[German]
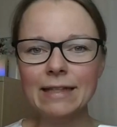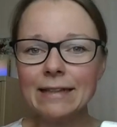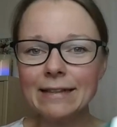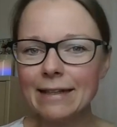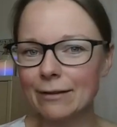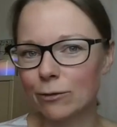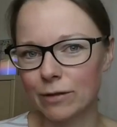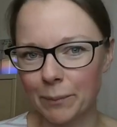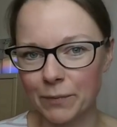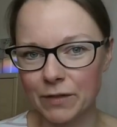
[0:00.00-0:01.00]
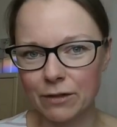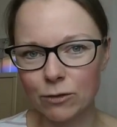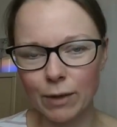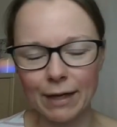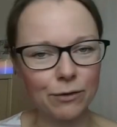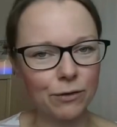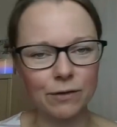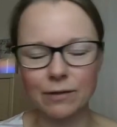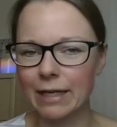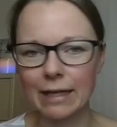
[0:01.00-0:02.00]
nicht in der Zusammensetzung, also
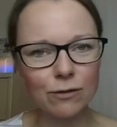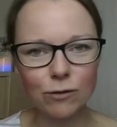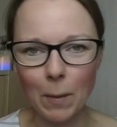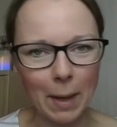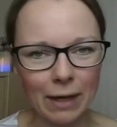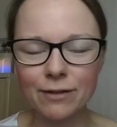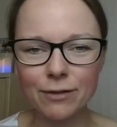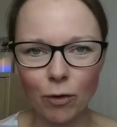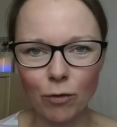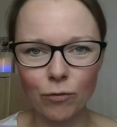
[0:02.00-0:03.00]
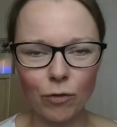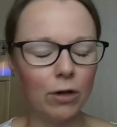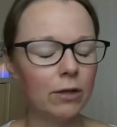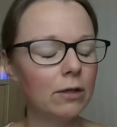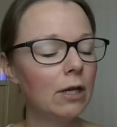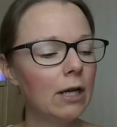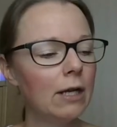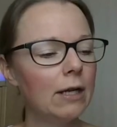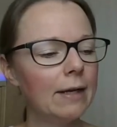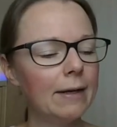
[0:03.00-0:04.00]
es ist ganz normale Sockenwolle.
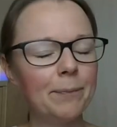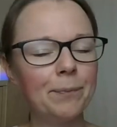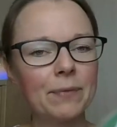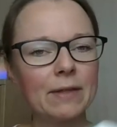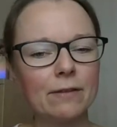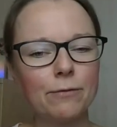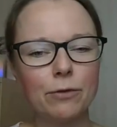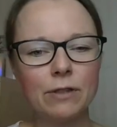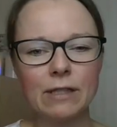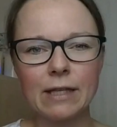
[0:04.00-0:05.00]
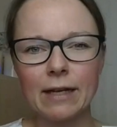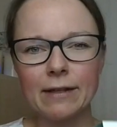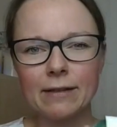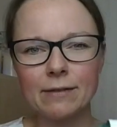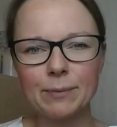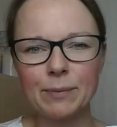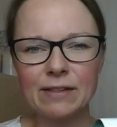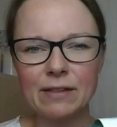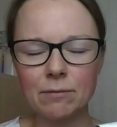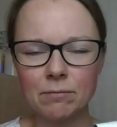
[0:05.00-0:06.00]
Ähm, sie fühlt sich allerdings ein
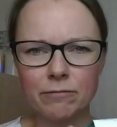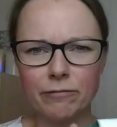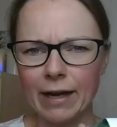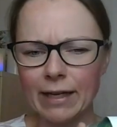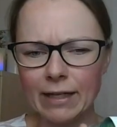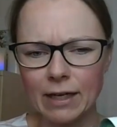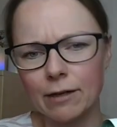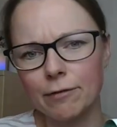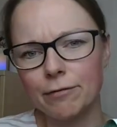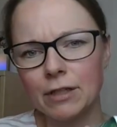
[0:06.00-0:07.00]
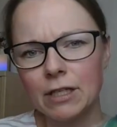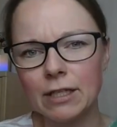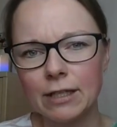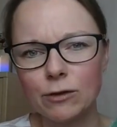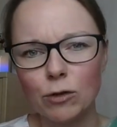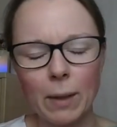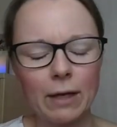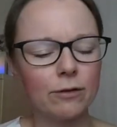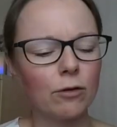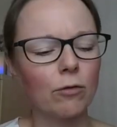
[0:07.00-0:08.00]
bisschen weicher an, finde ich, als
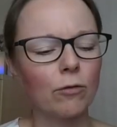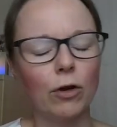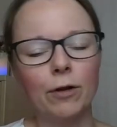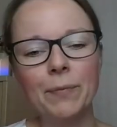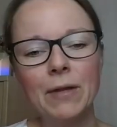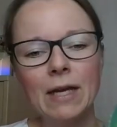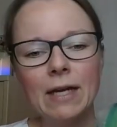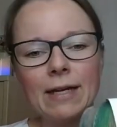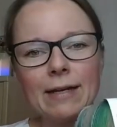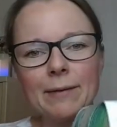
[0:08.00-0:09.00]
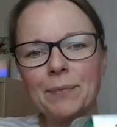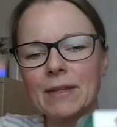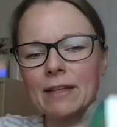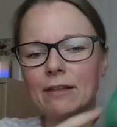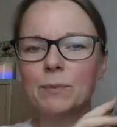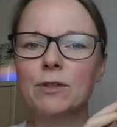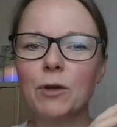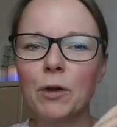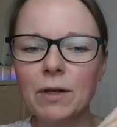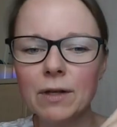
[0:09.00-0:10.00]
normale Sockenwolle. Ähm, das
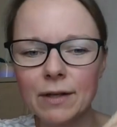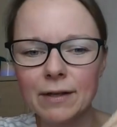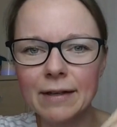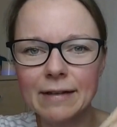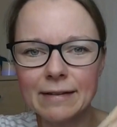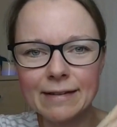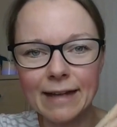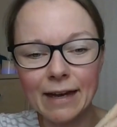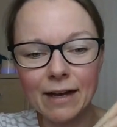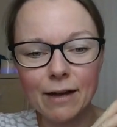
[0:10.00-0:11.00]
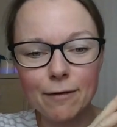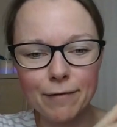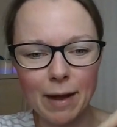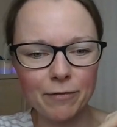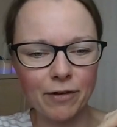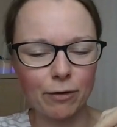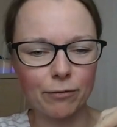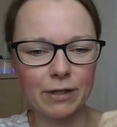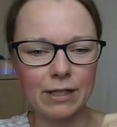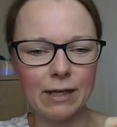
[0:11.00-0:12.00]
Besondere ist der
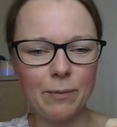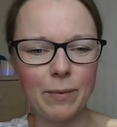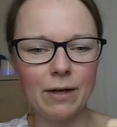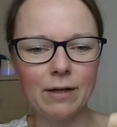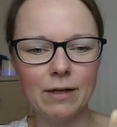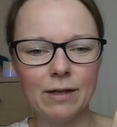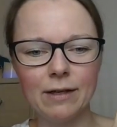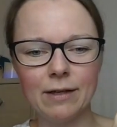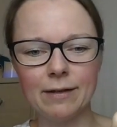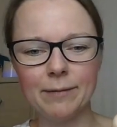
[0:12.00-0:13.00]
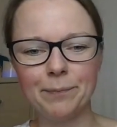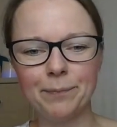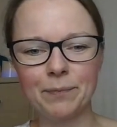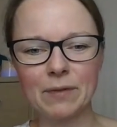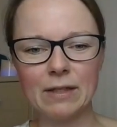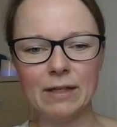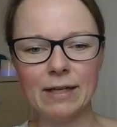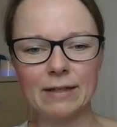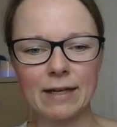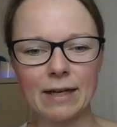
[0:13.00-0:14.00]
Farbverlauf. Ich gehe mal ähm,
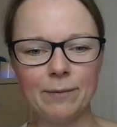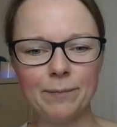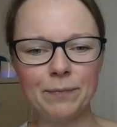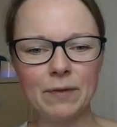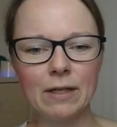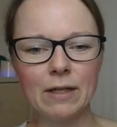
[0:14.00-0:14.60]
näher dran.